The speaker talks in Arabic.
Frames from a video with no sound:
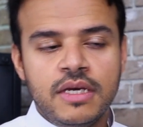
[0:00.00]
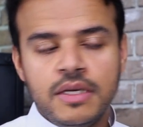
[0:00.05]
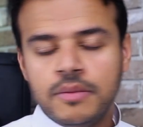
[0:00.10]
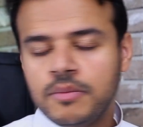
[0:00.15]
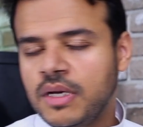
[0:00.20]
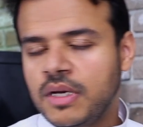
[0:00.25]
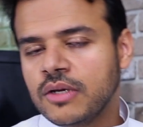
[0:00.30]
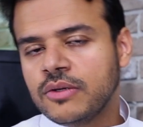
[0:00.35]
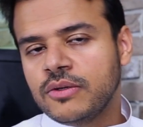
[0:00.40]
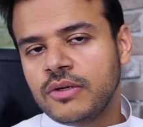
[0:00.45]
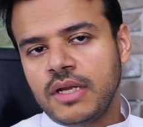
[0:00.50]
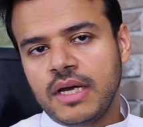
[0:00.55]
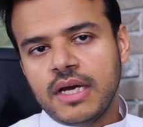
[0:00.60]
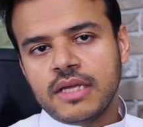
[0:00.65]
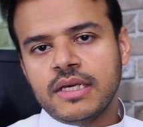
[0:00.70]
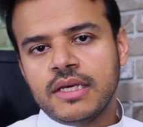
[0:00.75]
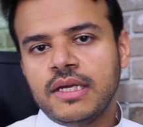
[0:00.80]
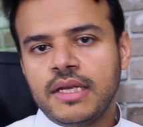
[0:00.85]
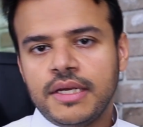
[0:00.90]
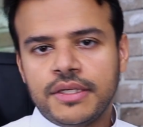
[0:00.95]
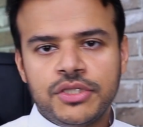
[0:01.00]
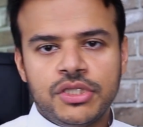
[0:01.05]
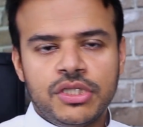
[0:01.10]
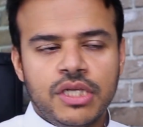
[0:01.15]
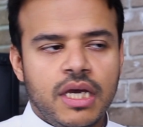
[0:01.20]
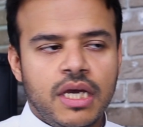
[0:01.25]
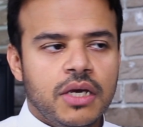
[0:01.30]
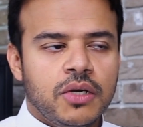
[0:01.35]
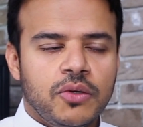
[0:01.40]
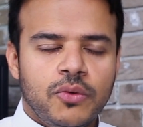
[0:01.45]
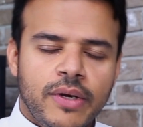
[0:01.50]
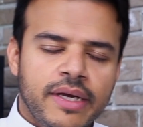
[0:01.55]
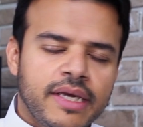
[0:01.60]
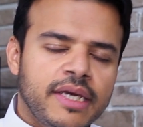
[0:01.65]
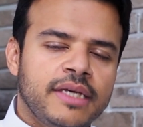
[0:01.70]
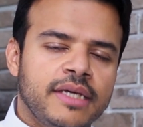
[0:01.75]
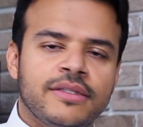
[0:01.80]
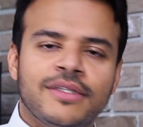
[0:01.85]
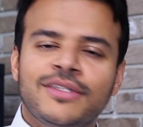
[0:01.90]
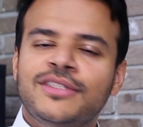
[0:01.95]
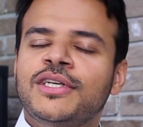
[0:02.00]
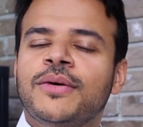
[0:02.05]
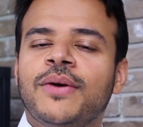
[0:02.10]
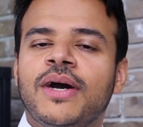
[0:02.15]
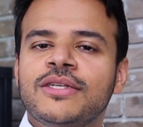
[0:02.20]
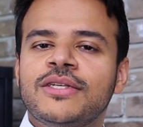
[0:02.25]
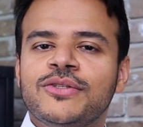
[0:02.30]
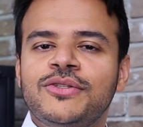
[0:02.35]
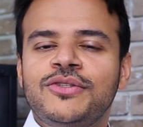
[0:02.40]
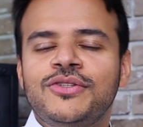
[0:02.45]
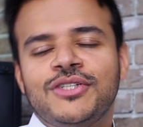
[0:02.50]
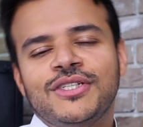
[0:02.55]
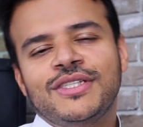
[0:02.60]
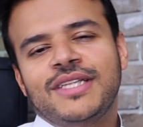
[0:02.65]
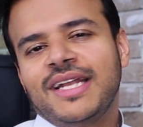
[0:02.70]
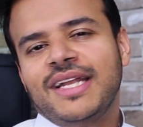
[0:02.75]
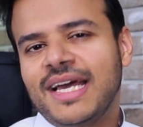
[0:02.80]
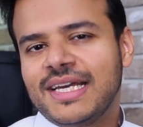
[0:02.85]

مع كل هذه الاشياء اكيد التوازن جدا